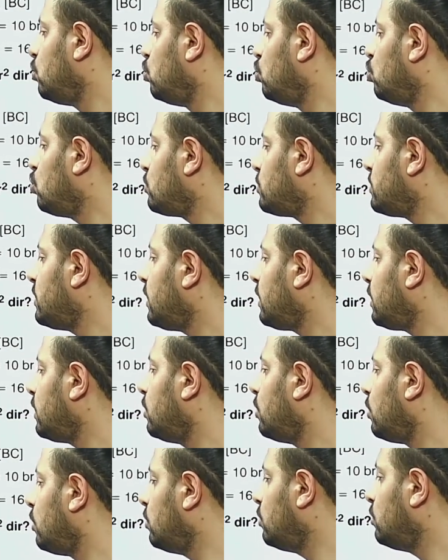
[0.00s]

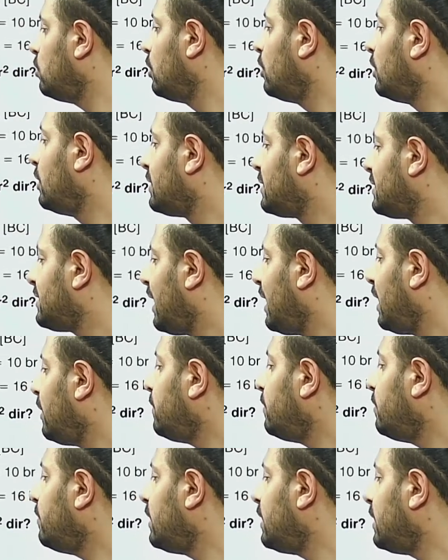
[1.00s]
yüksekliği 10,
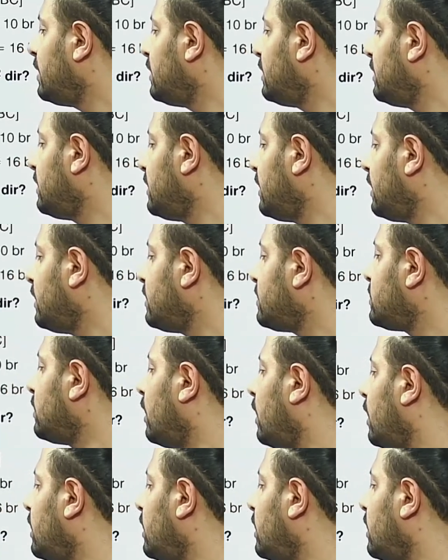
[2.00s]
çarpımların yarısı